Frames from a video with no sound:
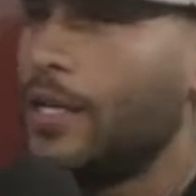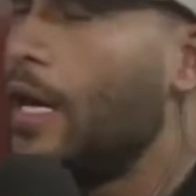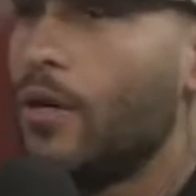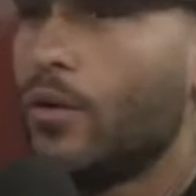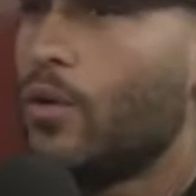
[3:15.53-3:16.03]

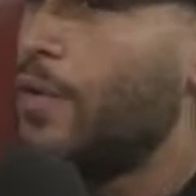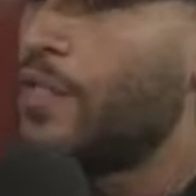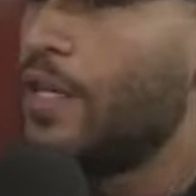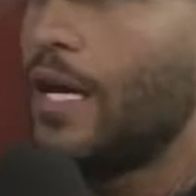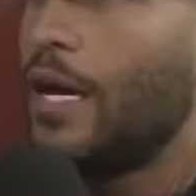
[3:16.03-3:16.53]
né? Eu
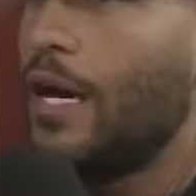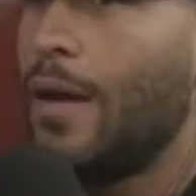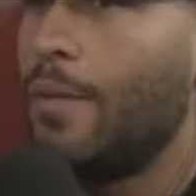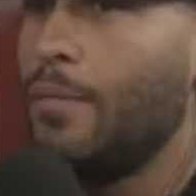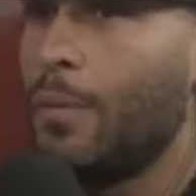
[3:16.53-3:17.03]
comecei
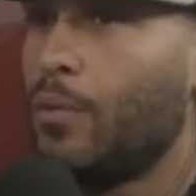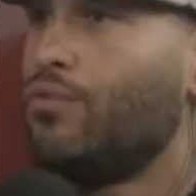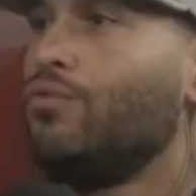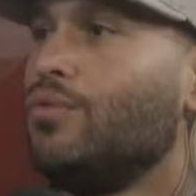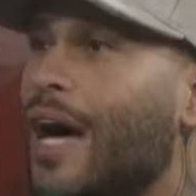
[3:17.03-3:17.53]
a me
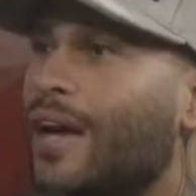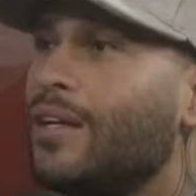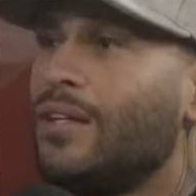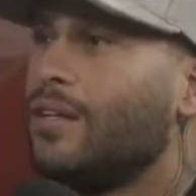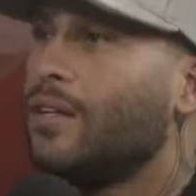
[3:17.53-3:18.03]
aprofundar
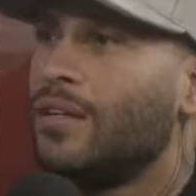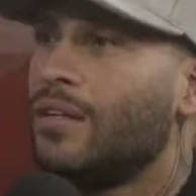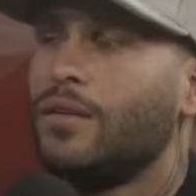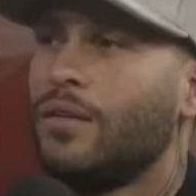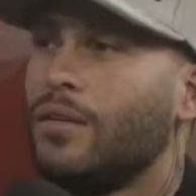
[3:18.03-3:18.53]
em,
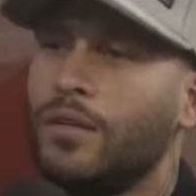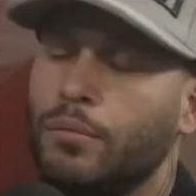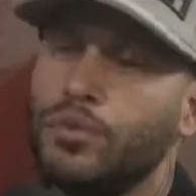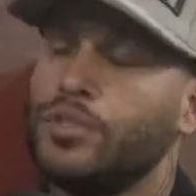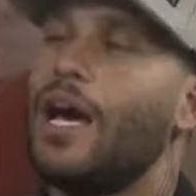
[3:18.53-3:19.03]
em, em,
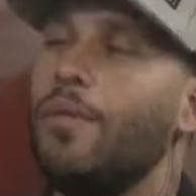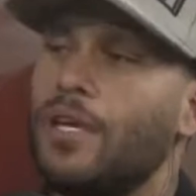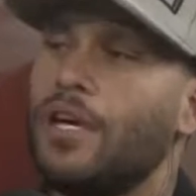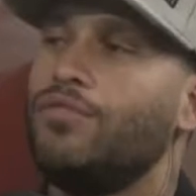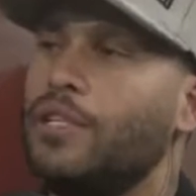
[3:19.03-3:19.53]
buscar a
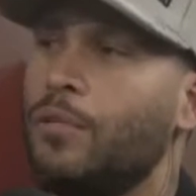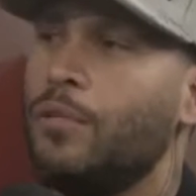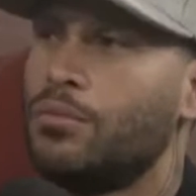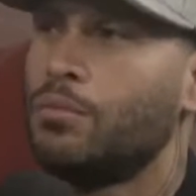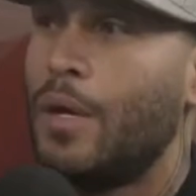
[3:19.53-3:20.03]
minha vida
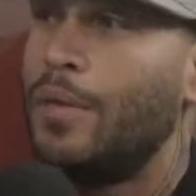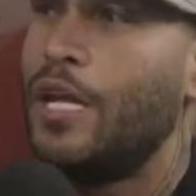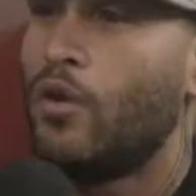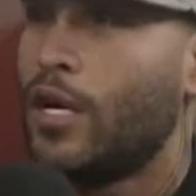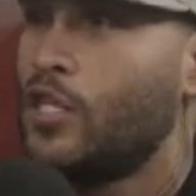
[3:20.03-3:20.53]
mesmo, uma
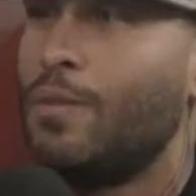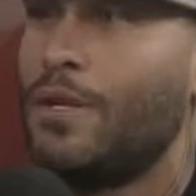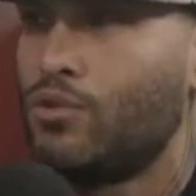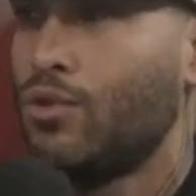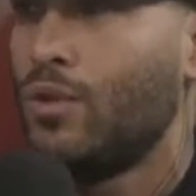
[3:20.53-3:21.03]
melhora de
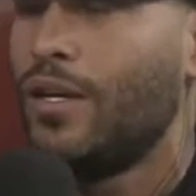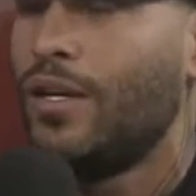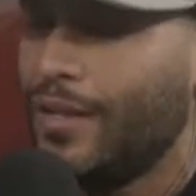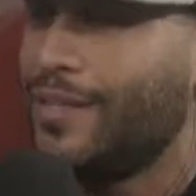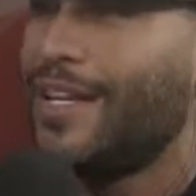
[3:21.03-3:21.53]
pessoa,
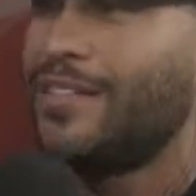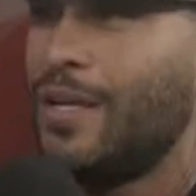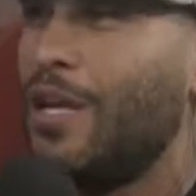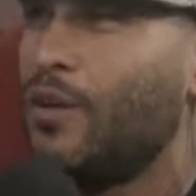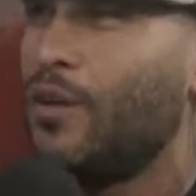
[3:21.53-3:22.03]
tentar ser
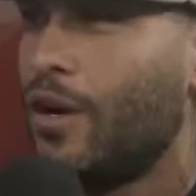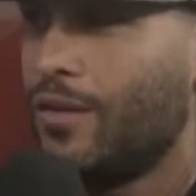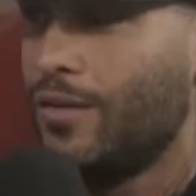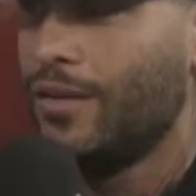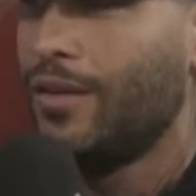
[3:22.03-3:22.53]
melhor,
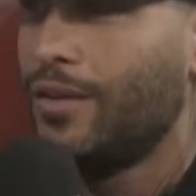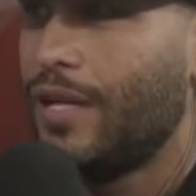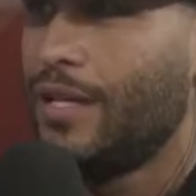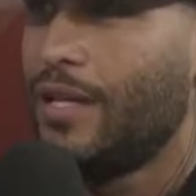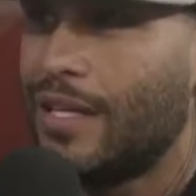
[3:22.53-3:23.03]

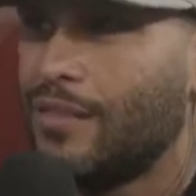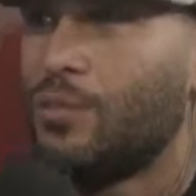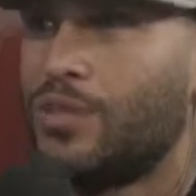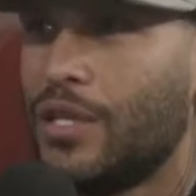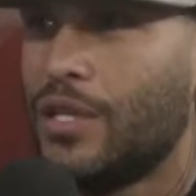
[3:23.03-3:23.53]
né? Tentar ser
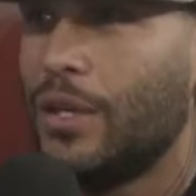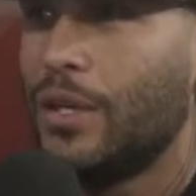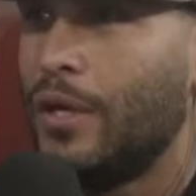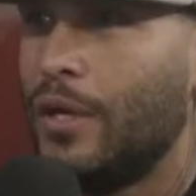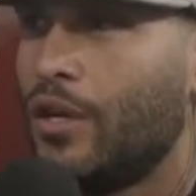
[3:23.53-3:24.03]
um ser humano
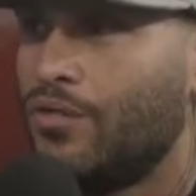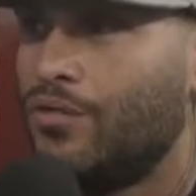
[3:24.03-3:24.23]
melhor, de,